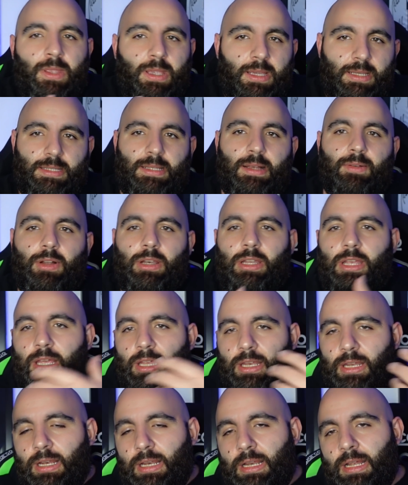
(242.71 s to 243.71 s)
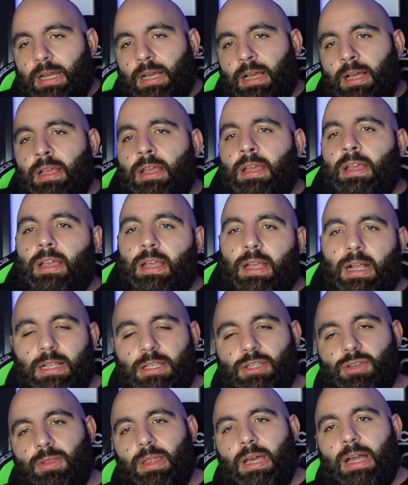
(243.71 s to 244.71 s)
che stava lì nel
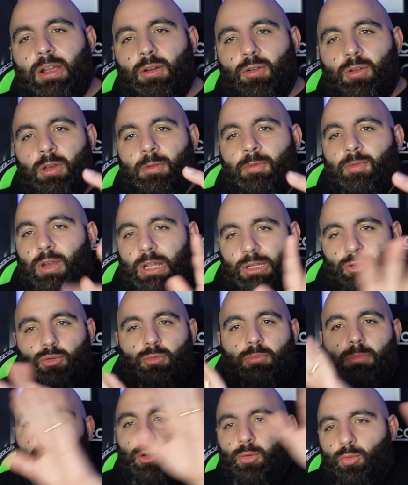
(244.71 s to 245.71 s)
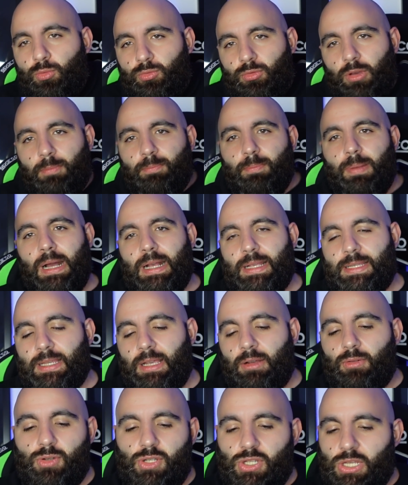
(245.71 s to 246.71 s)
calcio d'angolo è volato un minuto e
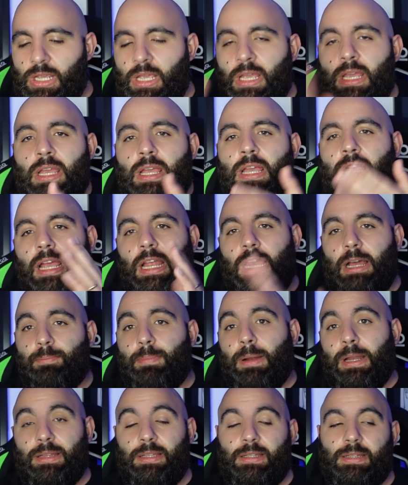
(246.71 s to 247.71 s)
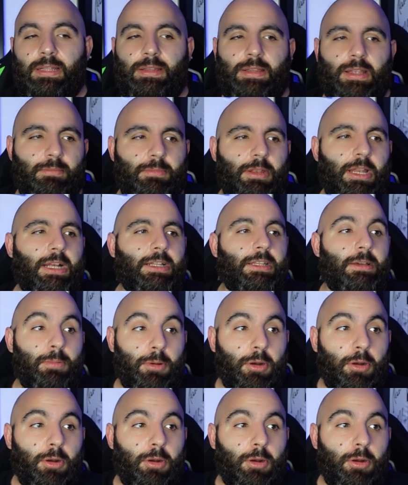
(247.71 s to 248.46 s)
passa così e la partita è terminata.